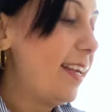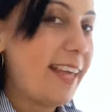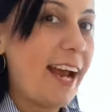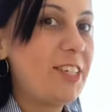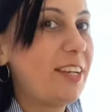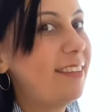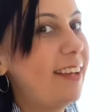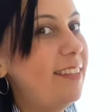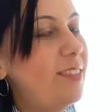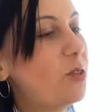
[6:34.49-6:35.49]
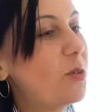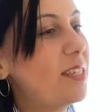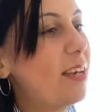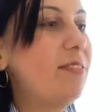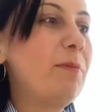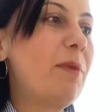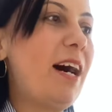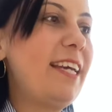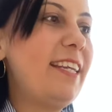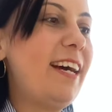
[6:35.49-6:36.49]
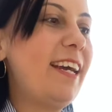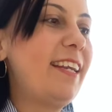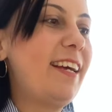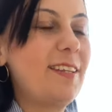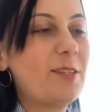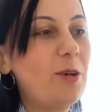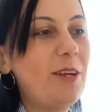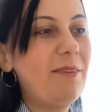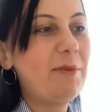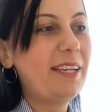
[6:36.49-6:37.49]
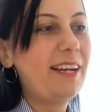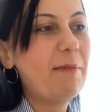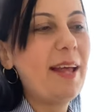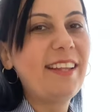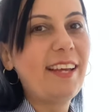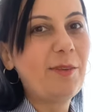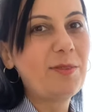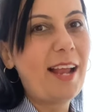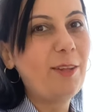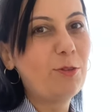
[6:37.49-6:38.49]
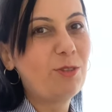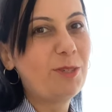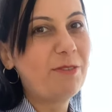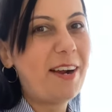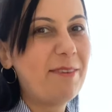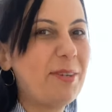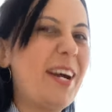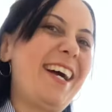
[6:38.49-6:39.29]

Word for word: Gerçekten çok sevdim. Ayna ayna söyle bana benden güzel YouTuber var mı?